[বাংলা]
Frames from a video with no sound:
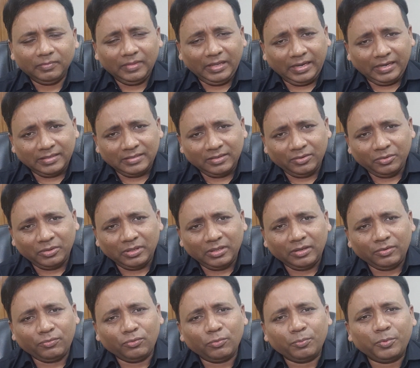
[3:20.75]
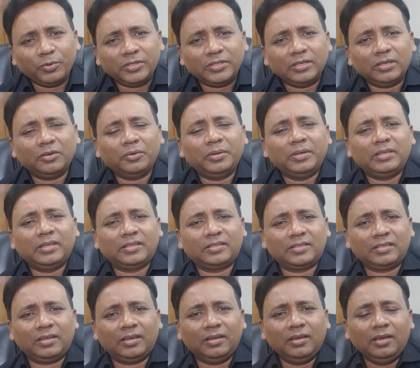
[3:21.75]
দেখা যায় ওখান থেকে ফুড পয়জনিং হয়ে
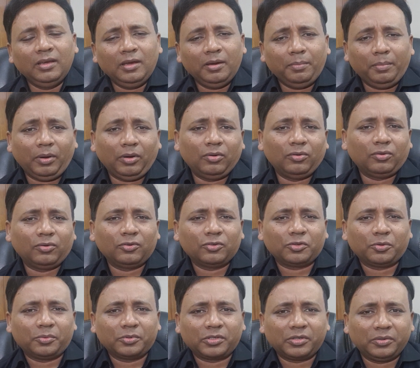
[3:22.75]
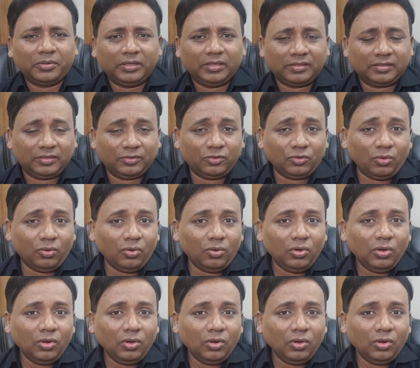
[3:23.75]
যাচ্ছে বা অন্য কোনো সমস্যা হয়ে যাচ্ছে সো